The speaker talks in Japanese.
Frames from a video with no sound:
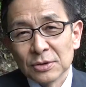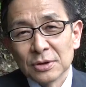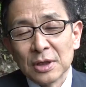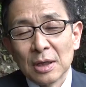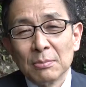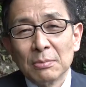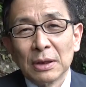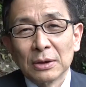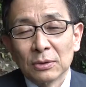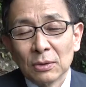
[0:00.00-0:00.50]
術
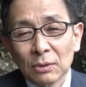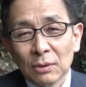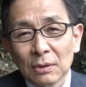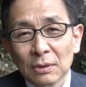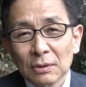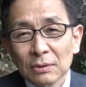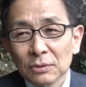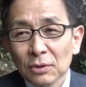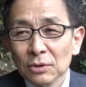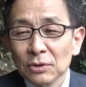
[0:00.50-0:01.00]
天麻
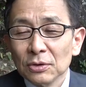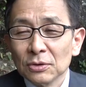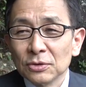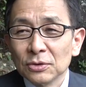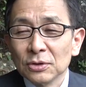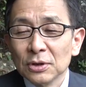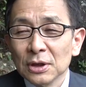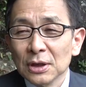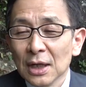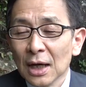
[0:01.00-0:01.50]
湯という
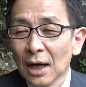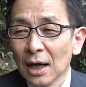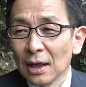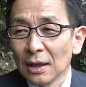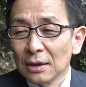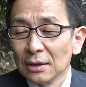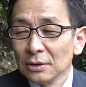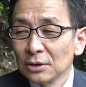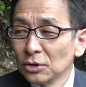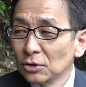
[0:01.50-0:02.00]
薬
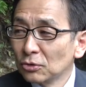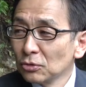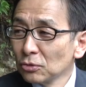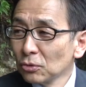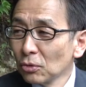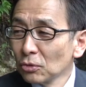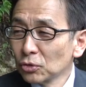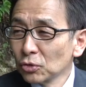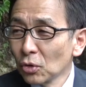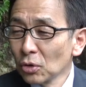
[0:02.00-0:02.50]
が蓄
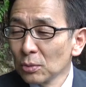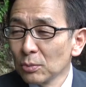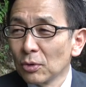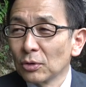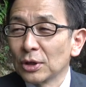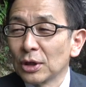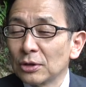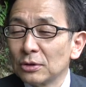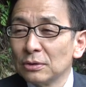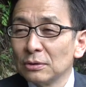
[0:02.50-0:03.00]
膿症に
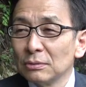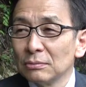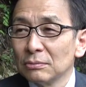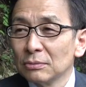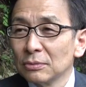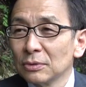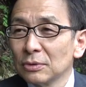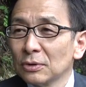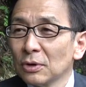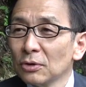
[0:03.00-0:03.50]
も効く
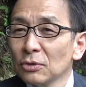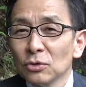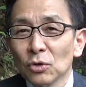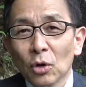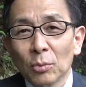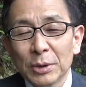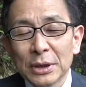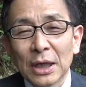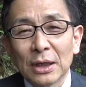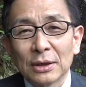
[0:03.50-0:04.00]
という
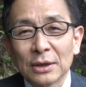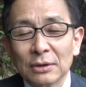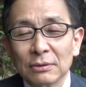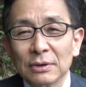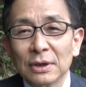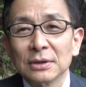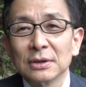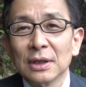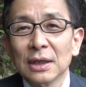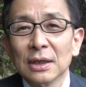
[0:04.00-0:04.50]
のを見たってい
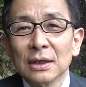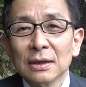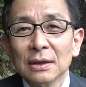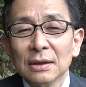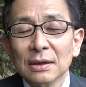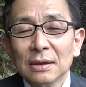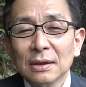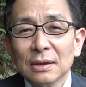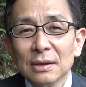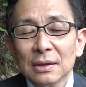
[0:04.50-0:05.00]
うんですね
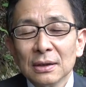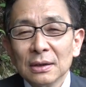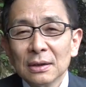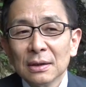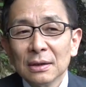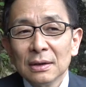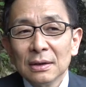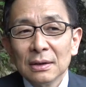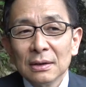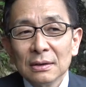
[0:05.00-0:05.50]

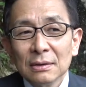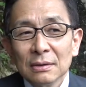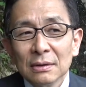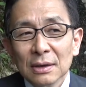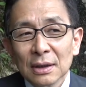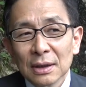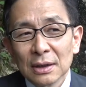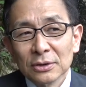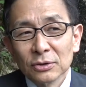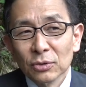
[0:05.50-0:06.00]

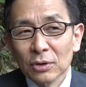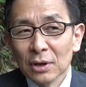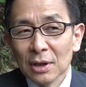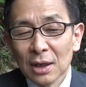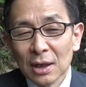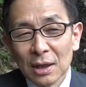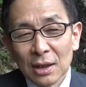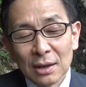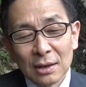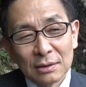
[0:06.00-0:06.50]
でそれ
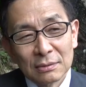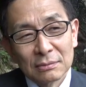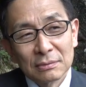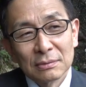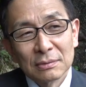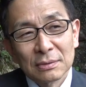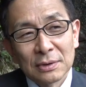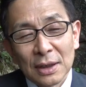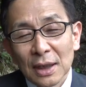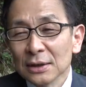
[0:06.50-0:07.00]
が
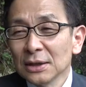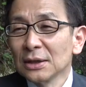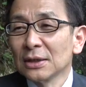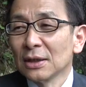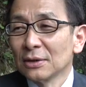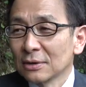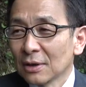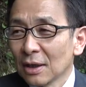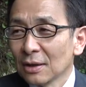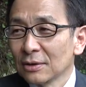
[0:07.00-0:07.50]
正しい
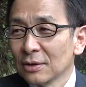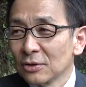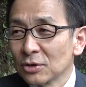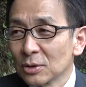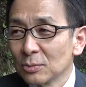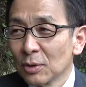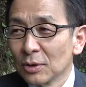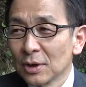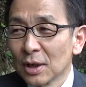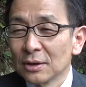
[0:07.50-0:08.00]
ですかって
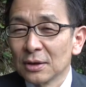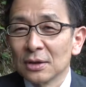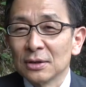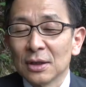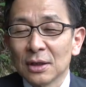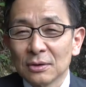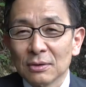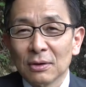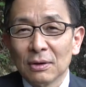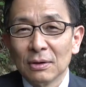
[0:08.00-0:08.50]
質問なんで
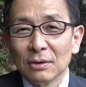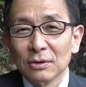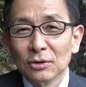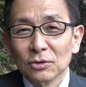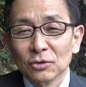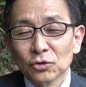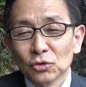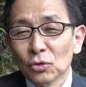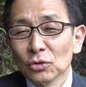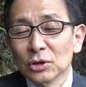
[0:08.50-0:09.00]
すけど
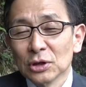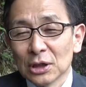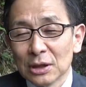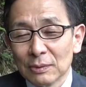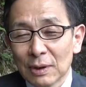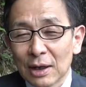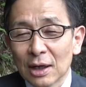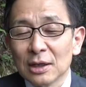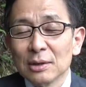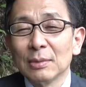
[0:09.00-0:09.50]
正
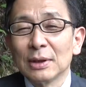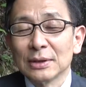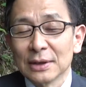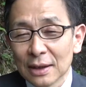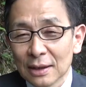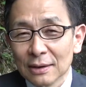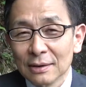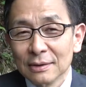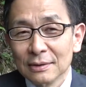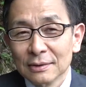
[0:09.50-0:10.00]
直分かりま
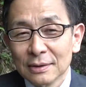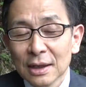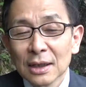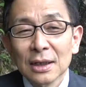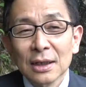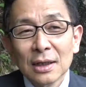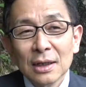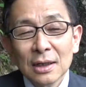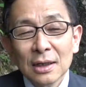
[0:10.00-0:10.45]
せんね